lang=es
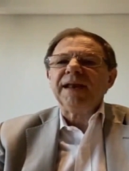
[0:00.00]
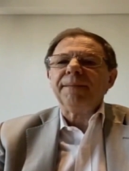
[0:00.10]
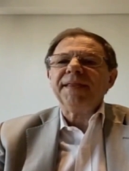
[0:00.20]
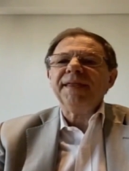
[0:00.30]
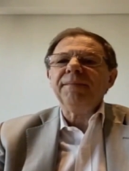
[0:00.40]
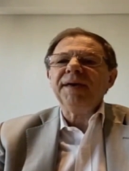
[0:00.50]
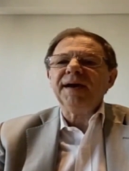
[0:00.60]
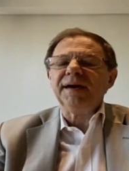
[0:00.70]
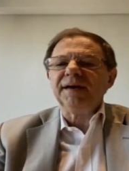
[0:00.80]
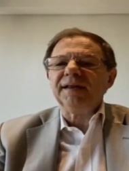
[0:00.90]
pandemia
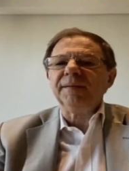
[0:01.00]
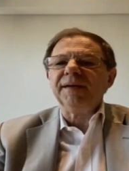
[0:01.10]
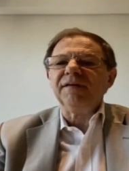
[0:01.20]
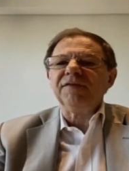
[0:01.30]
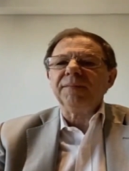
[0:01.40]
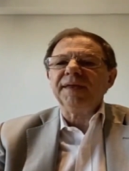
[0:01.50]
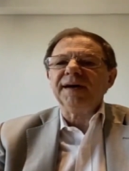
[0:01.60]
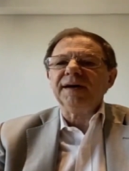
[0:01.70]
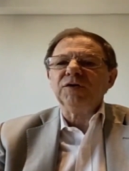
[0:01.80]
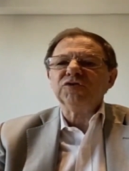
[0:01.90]
y el tema de la enfermedad,
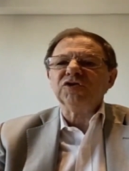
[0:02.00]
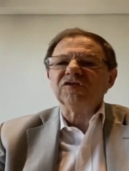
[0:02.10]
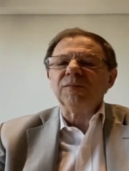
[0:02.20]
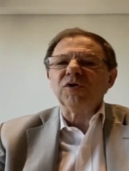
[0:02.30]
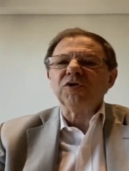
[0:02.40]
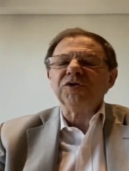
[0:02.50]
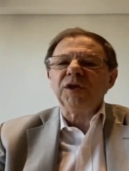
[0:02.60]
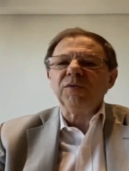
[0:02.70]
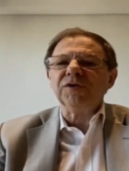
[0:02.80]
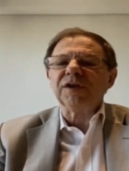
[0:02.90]
nosotros hemos
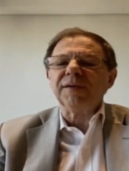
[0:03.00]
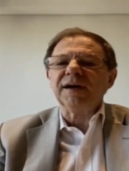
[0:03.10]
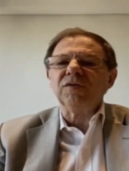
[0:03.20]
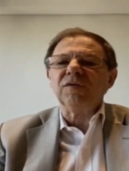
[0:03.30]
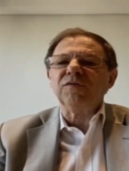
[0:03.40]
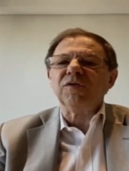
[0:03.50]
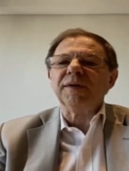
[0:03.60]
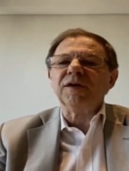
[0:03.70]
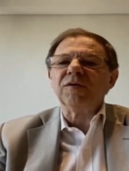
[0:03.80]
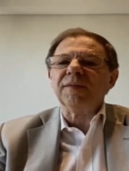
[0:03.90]
continuado trabajando en forma
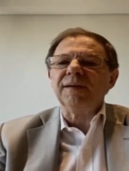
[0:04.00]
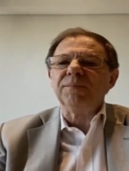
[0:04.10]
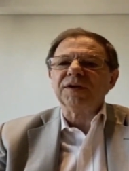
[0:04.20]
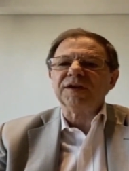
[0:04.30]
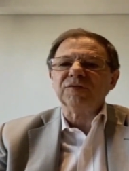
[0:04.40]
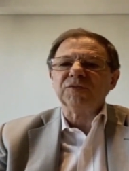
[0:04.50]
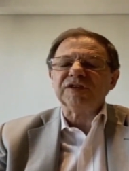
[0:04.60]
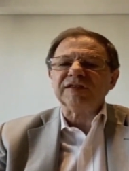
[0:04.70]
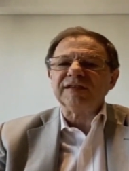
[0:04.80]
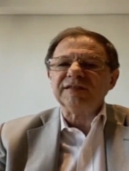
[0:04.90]
normal porque somos
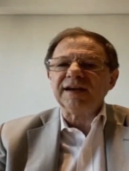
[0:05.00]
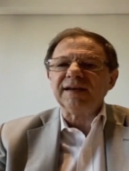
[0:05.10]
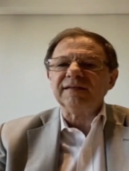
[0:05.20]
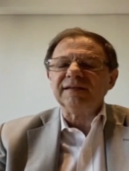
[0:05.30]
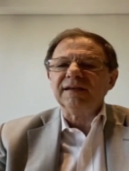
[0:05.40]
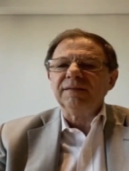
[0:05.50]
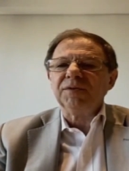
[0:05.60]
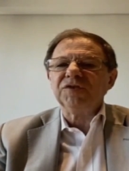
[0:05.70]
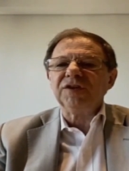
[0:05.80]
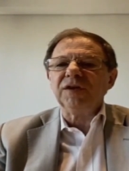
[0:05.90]
esenciales, pero
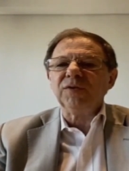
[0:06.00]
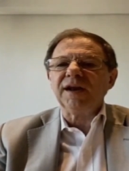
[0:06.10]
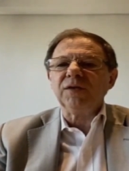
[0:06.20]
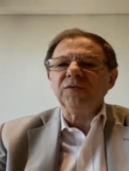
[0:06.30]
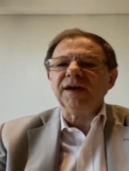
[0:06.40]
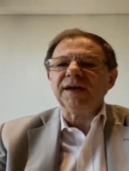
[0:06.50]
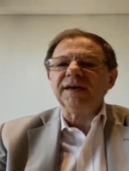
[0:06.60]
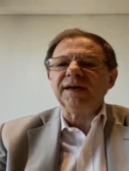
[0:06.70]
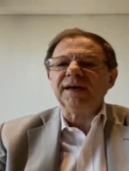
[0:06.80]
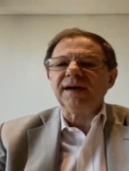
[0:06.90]
sin lugar a duda
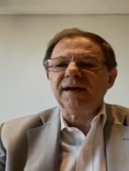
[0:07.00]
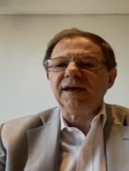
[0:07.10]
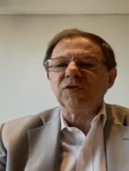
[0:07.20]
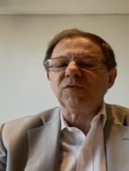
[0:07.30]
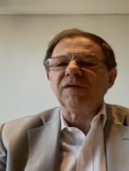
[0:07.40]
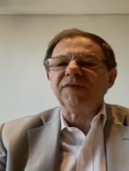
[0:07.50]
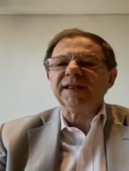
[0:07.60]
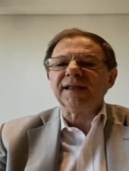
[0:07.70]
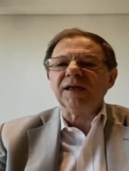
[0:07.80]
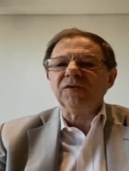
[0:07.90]
que esto ha
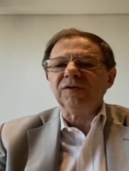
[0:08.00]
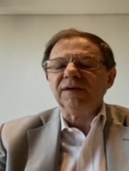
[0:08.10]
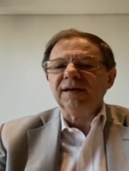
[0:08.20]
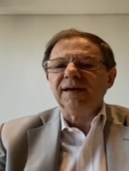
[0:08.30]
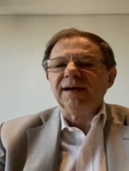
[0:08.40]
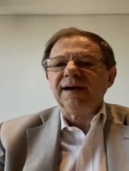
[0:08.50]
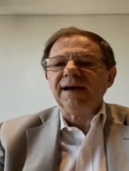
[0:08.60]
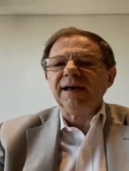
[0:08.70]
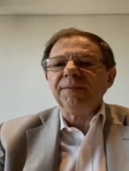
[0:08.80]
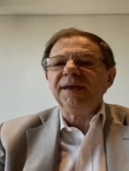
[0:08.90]
afectado a
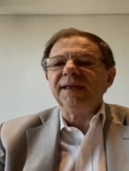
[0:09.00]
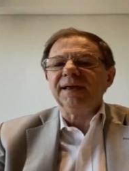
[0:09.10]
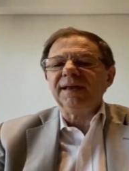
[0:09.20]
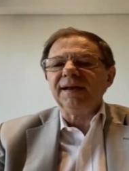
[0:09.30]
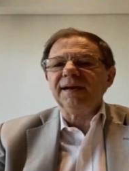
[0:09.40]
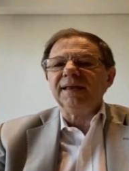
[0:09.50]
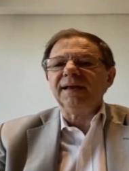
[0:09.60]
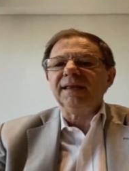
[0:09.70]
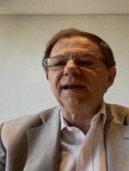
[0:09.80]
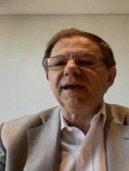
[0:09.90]
la vida de
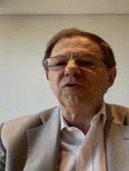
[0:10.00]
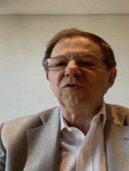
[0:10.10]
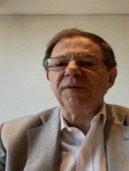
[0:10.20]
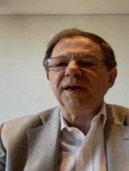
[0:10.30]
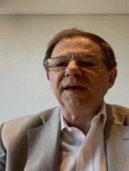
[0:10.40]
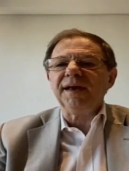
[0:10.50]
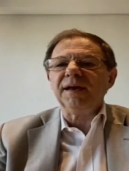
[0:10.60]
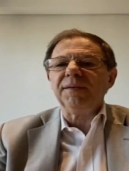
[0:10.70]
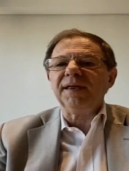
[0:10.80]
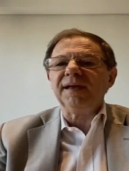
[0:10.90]
la, economía y a la
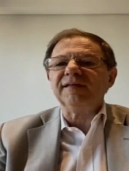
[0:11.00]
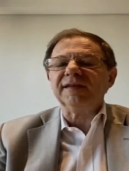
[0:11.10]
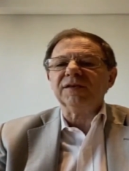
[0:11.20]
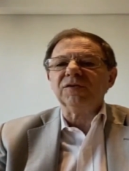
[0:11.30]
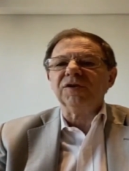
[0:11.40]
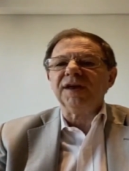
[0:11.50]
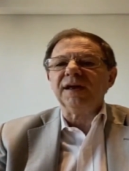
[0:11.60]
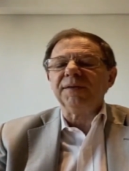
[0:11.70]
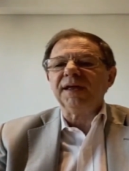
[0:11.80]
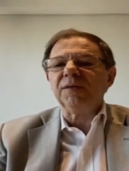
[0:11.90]
vida del sector y a la
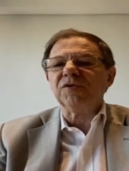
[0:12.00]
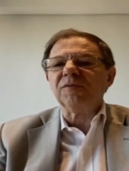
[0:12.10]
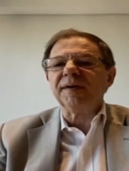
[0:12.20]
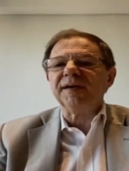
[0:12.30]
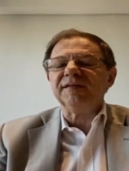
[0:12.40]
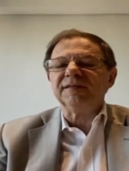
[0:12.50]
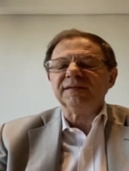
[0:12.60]
vida de nuestro país.